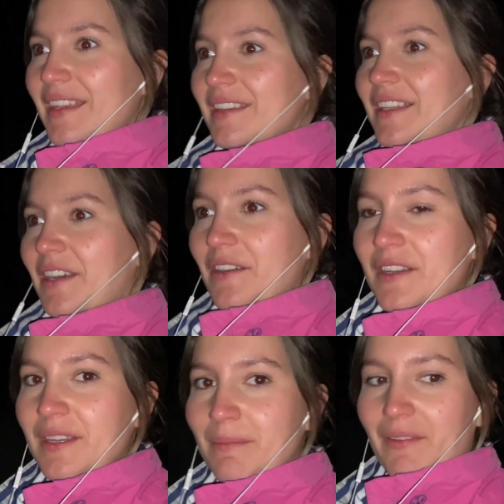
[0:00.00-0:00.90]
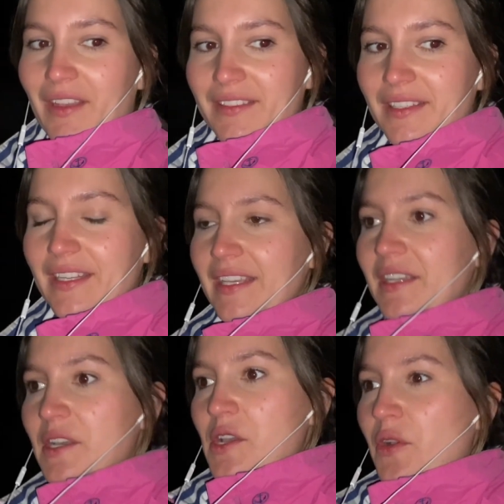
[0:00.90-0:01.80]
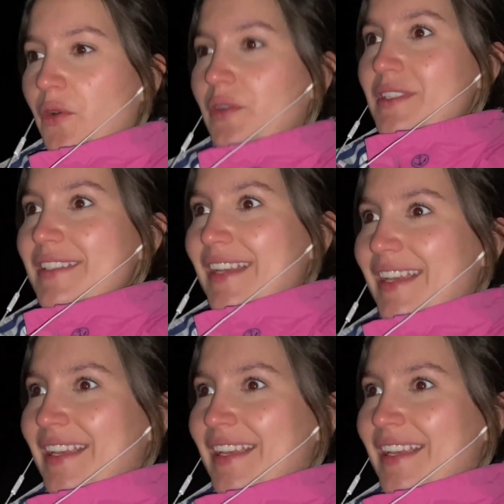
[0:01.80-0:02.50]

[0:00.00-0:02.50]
genau, man weiß ja nie. Und